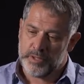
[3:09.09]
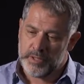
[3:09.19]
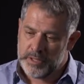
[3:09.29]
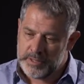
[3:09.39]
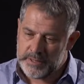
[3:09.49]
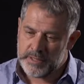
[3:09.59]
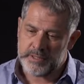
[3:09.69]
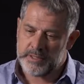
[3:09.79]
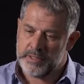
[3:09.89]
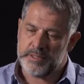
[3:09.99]

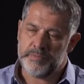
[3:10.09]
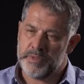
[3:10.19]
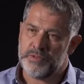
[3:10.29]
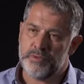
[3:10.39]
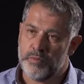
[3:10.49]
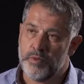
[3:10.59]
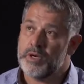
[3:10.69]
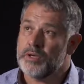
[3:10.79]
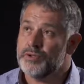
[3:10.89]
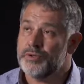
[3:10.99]
qu'exerce cette espèce sur moi
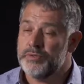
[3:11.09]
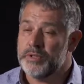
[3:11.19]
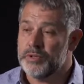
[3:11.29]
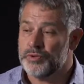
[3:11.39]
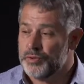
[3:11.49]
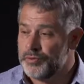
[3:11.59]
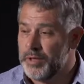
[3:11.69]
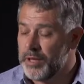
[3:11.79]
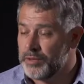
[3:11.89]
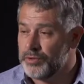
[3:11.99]
quand je suis quand je suis là,